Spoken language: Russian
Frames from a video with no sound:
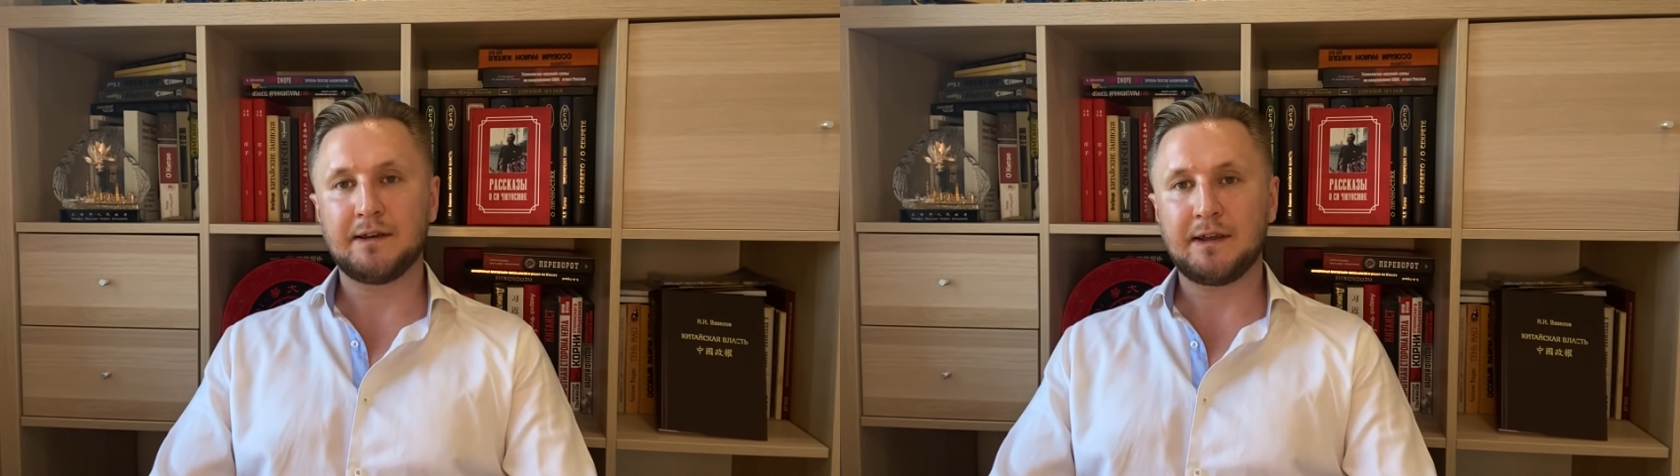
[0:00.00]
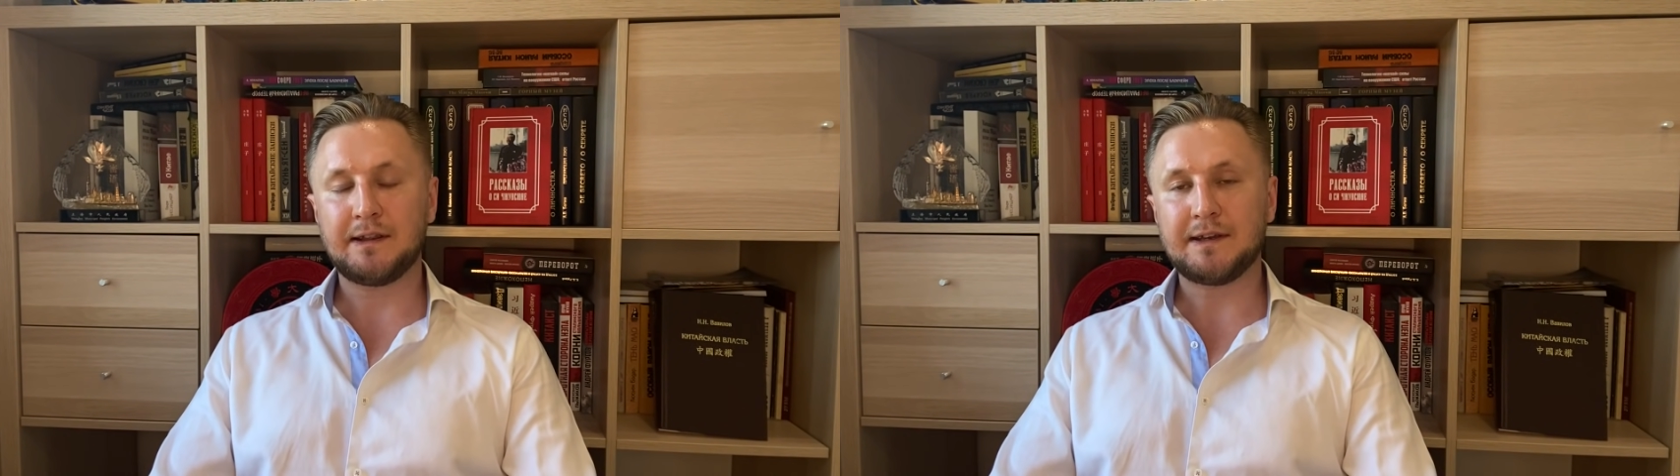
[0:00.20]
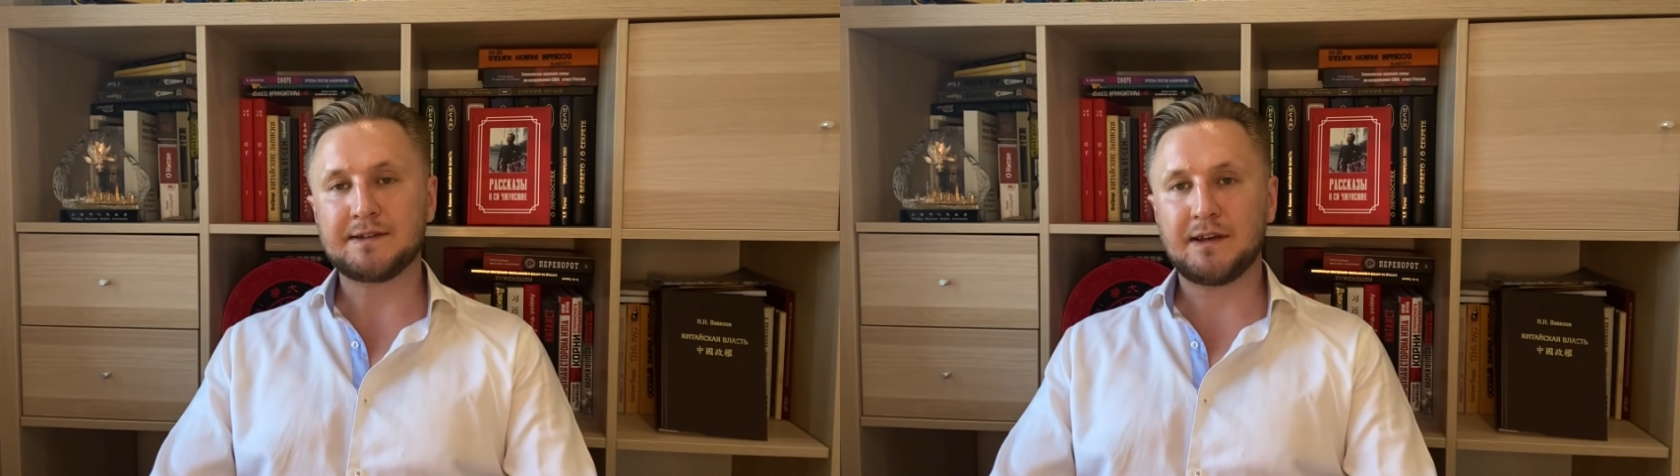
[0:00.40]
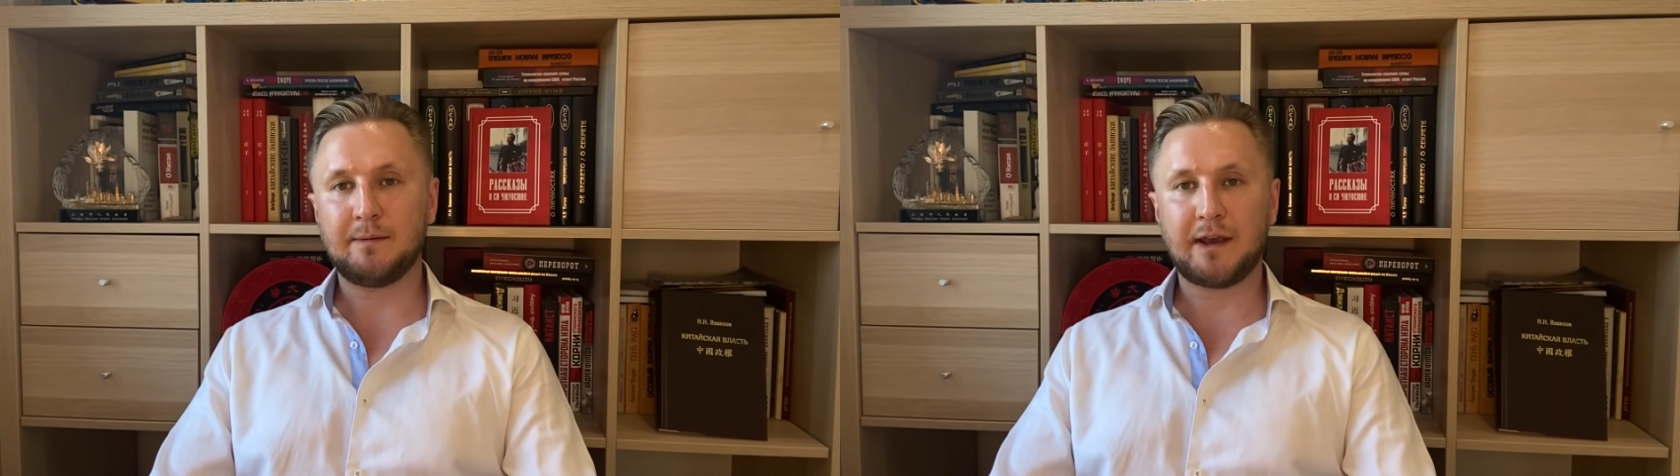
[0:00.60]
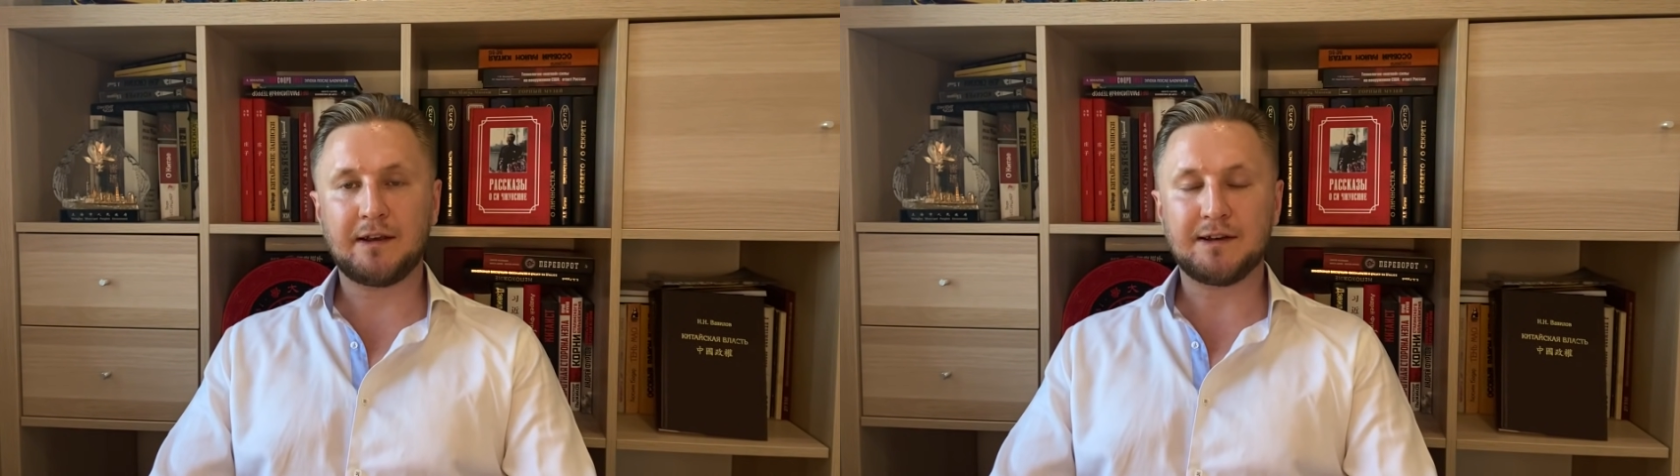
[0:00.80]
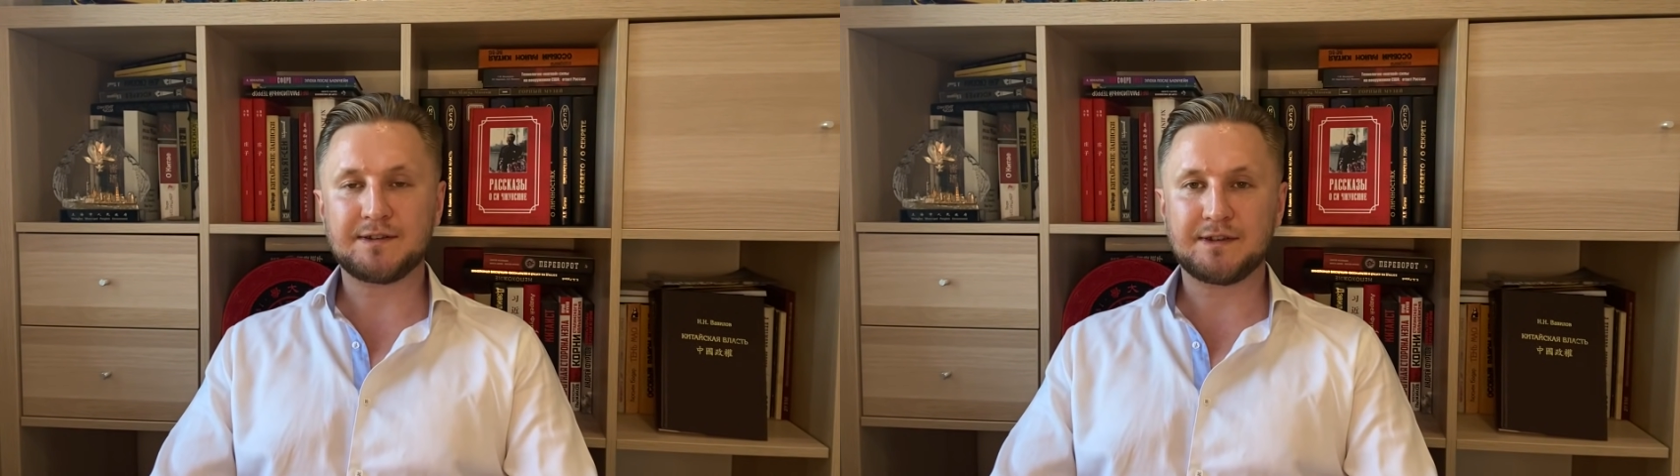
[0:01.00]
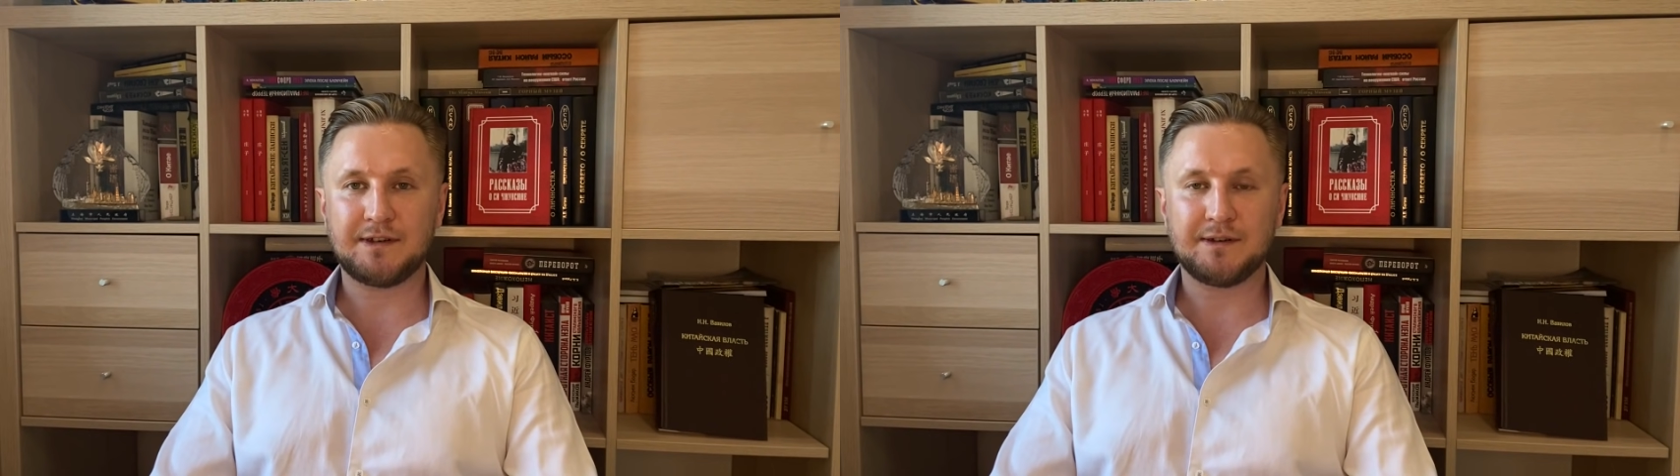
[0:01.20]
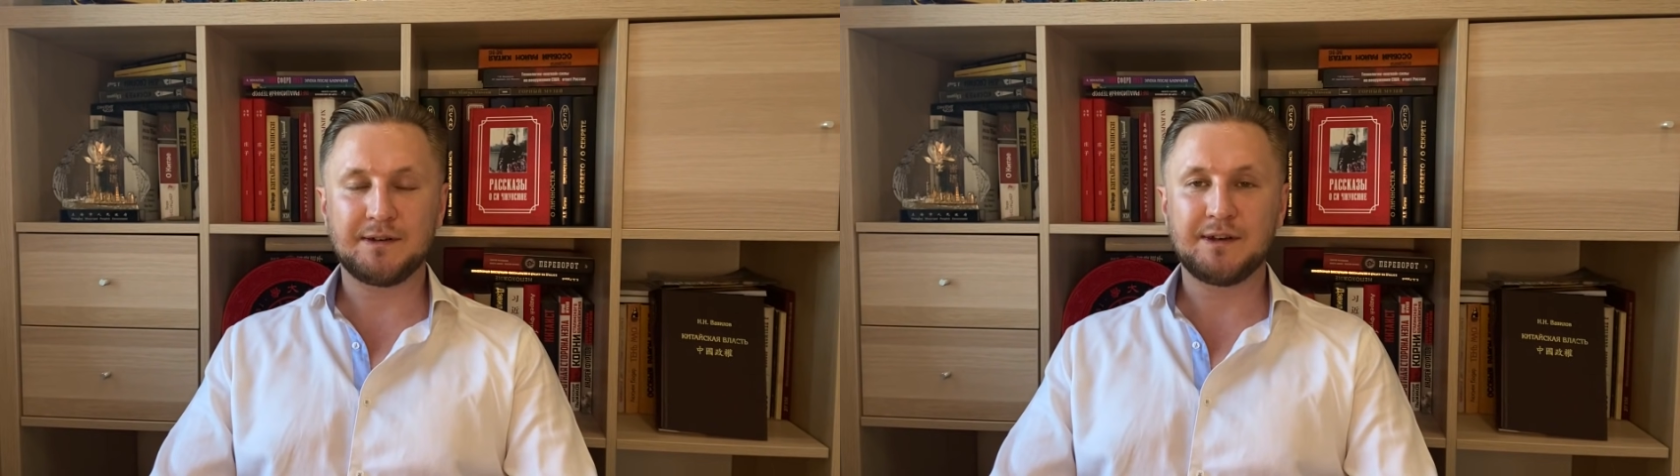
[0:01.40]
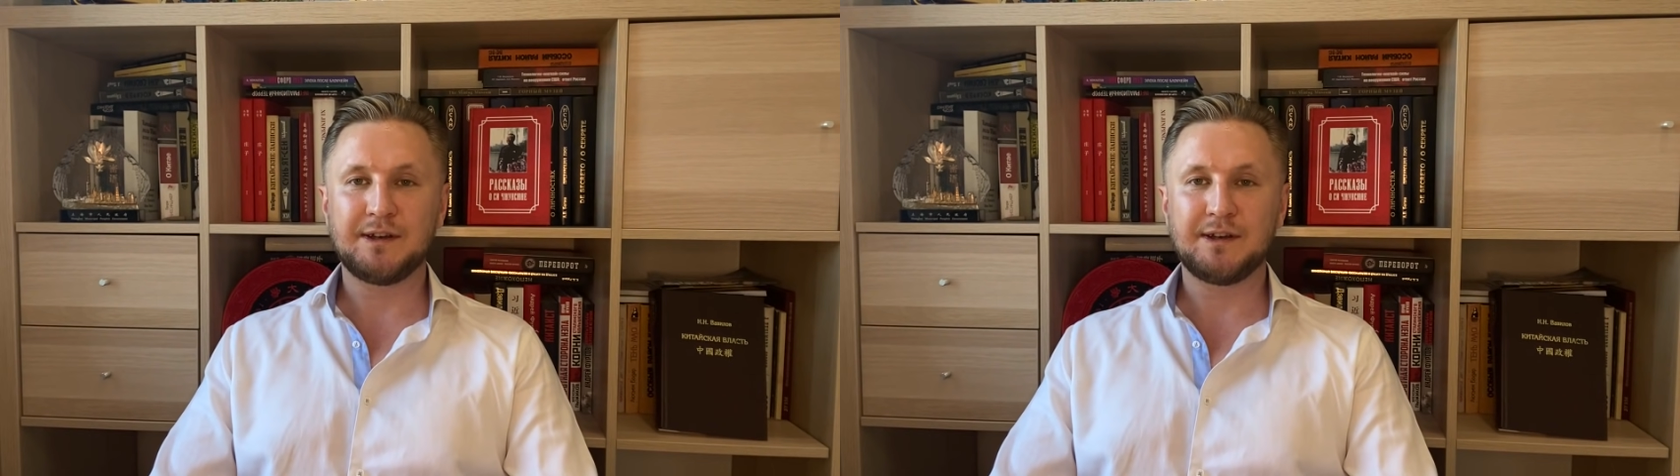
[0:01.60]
китайско-американская